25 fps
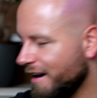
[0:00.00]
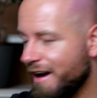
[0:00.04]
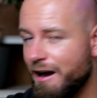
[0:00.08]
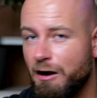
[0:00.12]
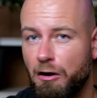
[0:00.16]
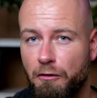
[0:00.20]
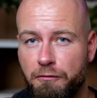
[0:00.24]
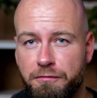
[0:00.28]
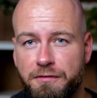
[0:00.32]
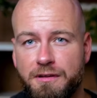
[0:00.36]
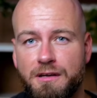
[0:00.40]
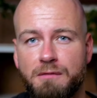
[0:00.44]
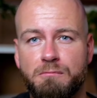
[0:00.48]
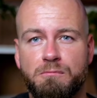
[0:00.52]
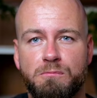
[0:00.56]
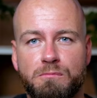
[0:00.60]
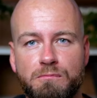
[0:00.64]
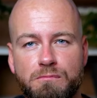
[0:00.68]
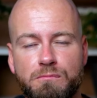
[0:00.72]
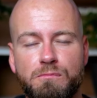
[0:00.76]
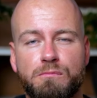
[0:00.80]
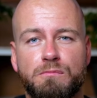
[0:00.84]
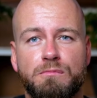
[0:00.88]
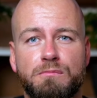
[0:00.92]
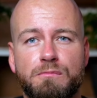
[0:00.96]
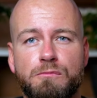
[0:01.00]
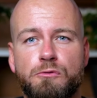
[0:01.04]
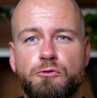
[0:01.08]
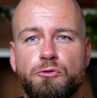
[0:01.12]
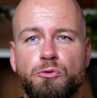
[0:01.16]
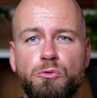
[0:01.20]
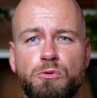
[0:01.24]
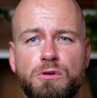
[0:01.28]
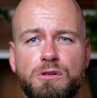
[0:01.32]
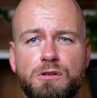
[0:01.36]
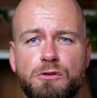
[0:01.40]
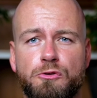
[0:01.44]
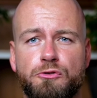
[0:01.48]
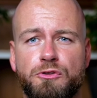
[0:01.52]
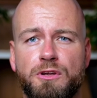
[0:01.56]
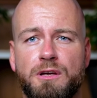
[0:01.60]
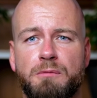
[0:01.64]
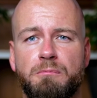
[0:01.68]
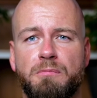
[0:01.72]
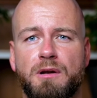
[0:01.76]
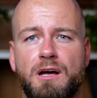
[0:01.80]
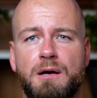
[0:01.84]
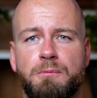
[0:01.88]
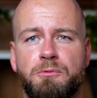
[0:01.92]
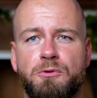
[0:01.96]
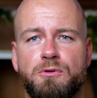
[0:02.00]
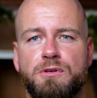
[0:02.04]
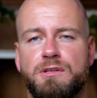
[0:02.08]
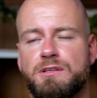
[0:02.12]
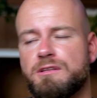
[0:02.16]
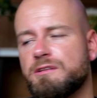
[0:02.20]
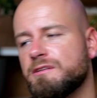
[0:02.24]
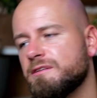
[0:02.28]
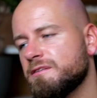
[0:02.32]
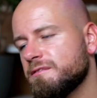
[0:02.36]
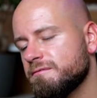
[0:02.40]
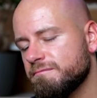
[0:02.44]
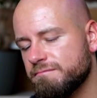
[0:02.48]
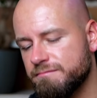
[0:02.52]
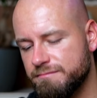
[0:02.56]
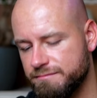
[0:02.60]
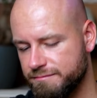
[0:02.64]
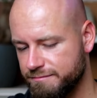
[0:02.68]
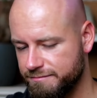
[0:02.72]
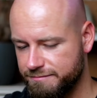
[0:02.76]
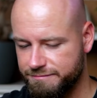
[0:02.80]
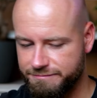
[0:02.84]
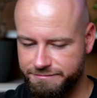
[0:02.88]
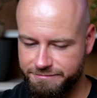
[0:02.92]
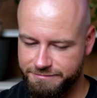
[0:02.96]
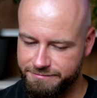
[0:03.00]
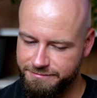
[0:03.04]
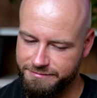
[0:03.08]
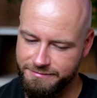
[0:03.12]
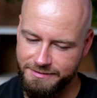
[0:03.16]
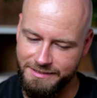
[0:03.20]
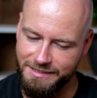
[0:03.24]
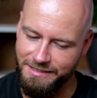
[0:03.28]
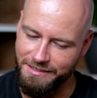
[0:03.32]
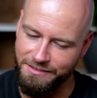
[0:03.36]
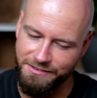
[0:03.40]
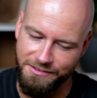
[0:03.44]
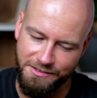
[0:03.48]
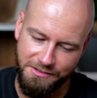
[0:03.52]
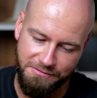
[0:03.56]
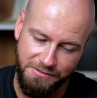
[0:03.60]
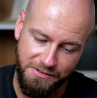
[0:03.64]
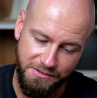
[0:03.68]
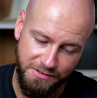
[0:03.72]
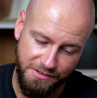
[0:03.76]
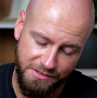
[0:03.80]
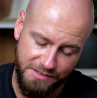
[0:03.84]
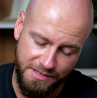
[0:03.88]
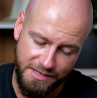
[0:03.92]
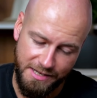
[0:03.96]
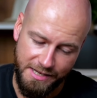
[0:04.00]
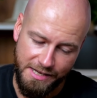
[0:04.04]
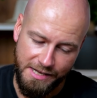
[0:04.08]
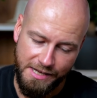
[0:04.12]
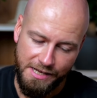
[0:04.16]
auf dem Stuhl stehen bleibt und ich. Na, es ist wie es ist.